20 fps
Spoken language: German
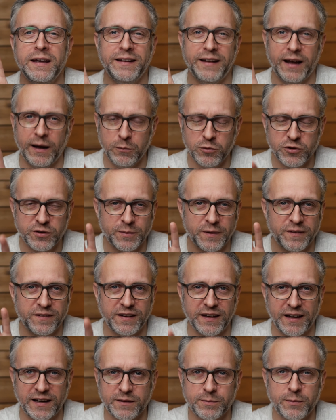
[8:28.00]
Da muss man
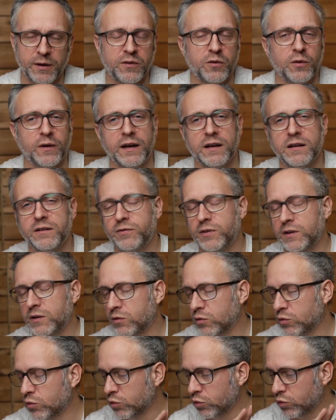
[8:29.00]
sich erstmal
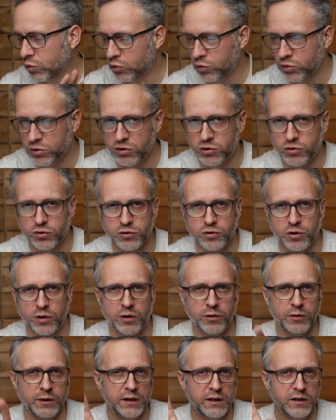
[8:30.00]
zurechtfinden und ohne
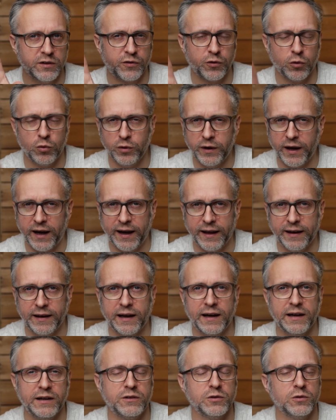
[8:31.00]
Tutorials, ohne
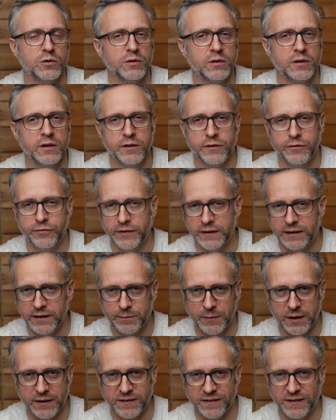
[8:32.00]
Anleitung
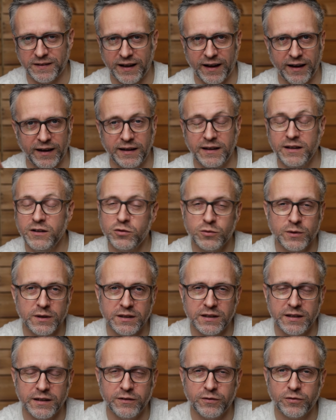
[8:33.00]
findet man sich da
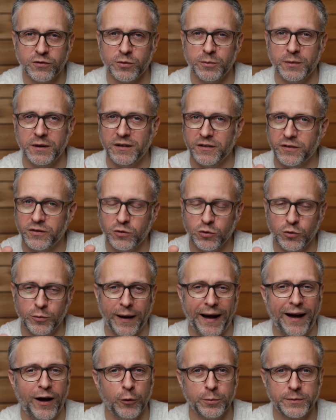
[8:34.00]
intuitiv zumindest
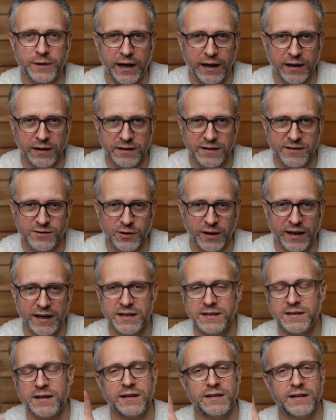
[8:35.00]
überhaupt gar nicht
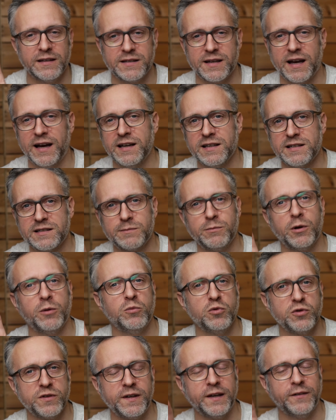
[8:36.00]
zurecht. Das heißt, man
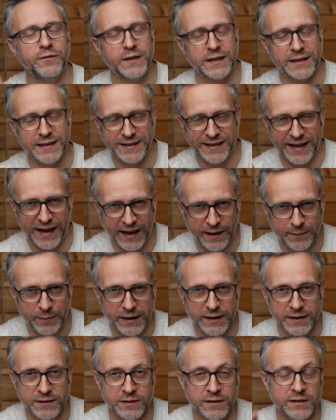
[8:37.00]
muss hier wirklich
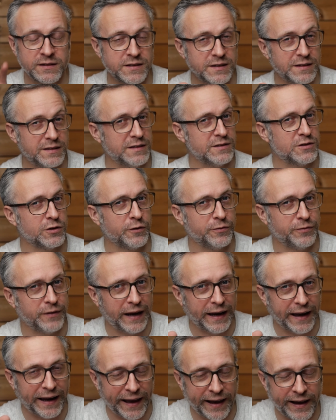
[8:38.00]
arbeiten, sich die
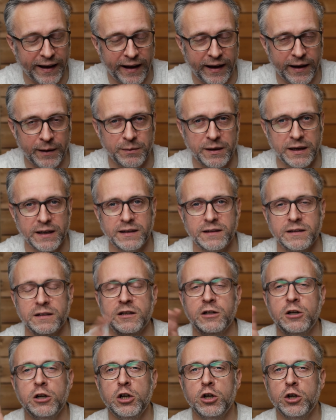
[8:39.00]
Software
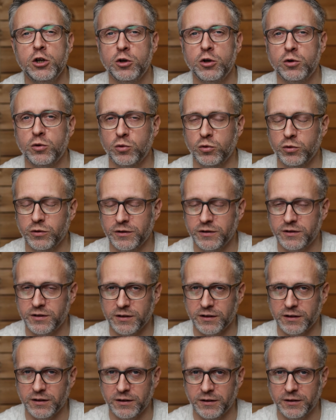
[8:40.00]
erarbeiten und
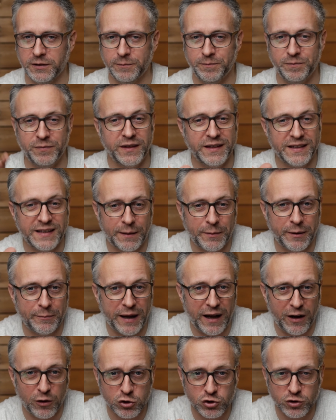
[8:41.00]
äh, ich habe
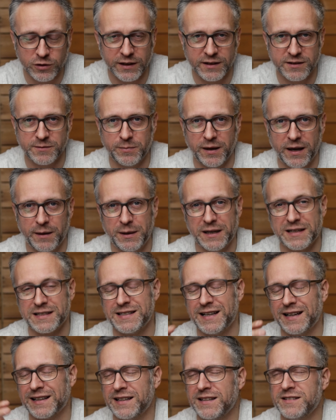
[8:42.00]
aber auch schon jetzt ein paar Mal
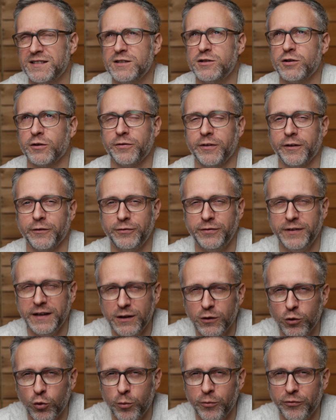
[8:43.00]
gesagt, dass die Software
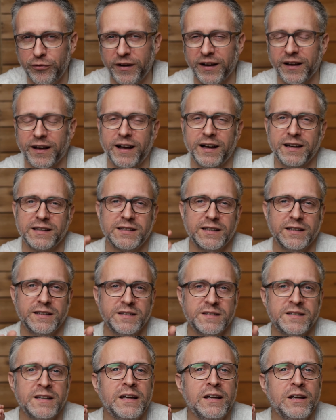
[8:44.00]
viel umfangreicher
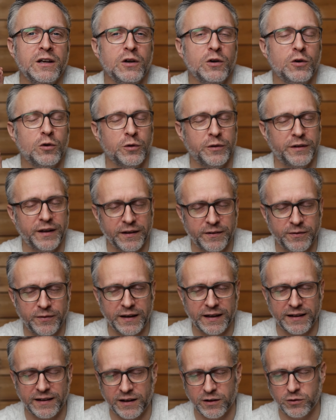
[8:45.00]
ist und
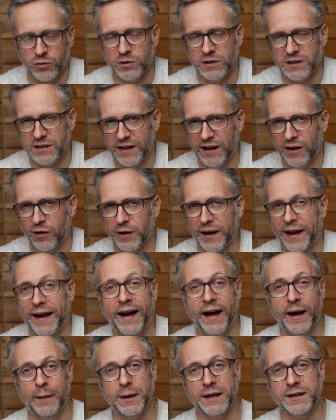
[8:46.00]
deswegen natürlich auch
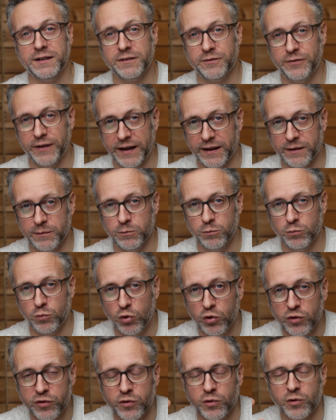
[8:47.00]
erarbeitet werden
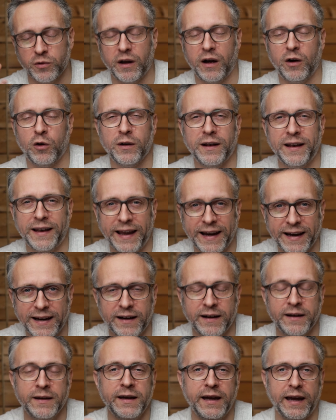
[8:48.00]
muss und auch
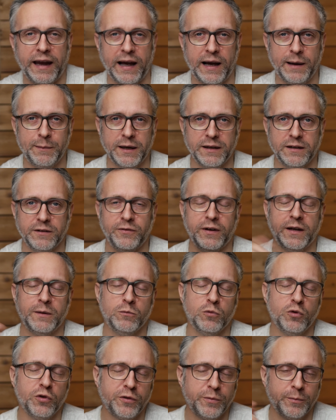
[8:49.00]
länger erarbeitet
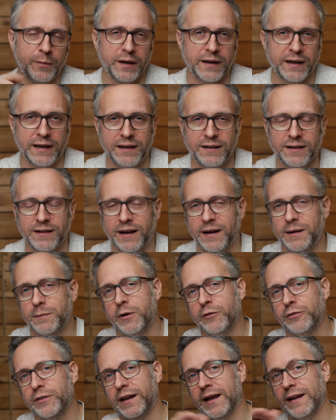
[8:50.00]
werden muss. Man redet da
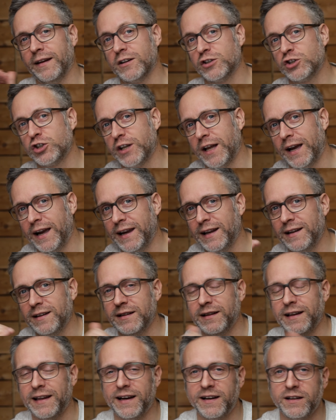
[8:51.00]
immer von einer
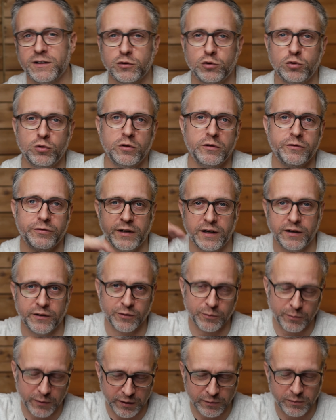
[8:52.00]
steilen Lernkurve,
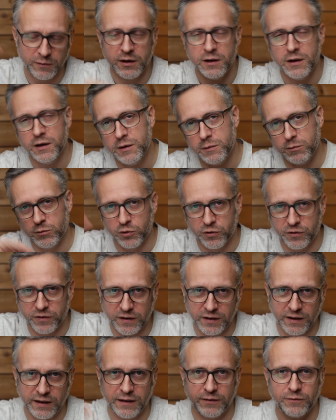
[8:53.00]
also man muss
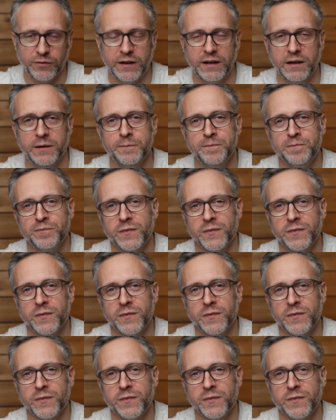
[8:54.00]
sich irgendwie